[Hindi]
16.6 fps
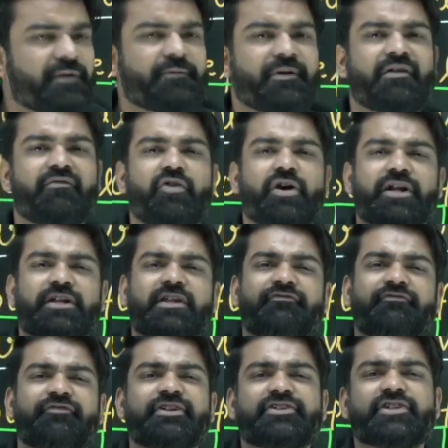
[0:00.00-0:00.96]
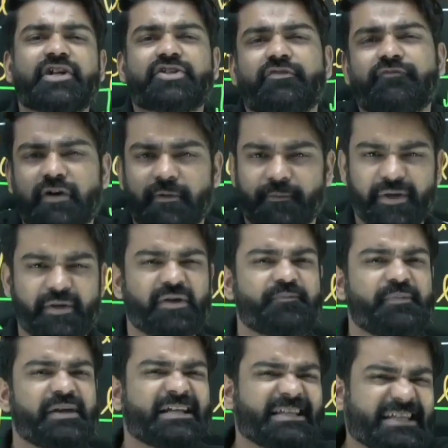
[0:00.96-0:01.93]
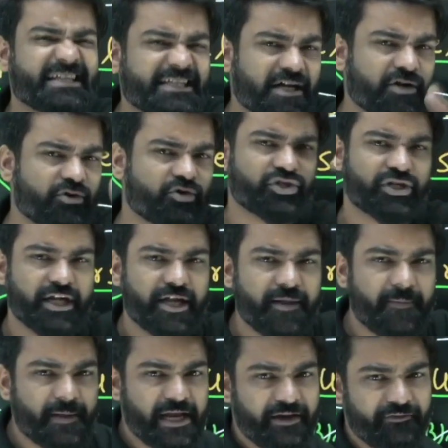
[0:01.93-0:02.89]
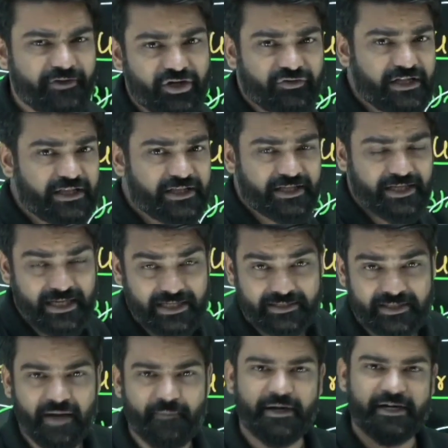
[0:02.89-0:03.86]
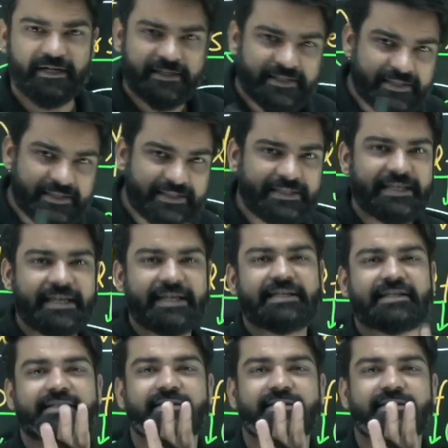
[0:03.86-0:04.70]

पढ़ा व्हाट आर द फीचर्स ऑफ कंपनी बहुत बेसिक सा क्वेश्चन है इलेवन ट्वेल्थ क्लास का बट सीएस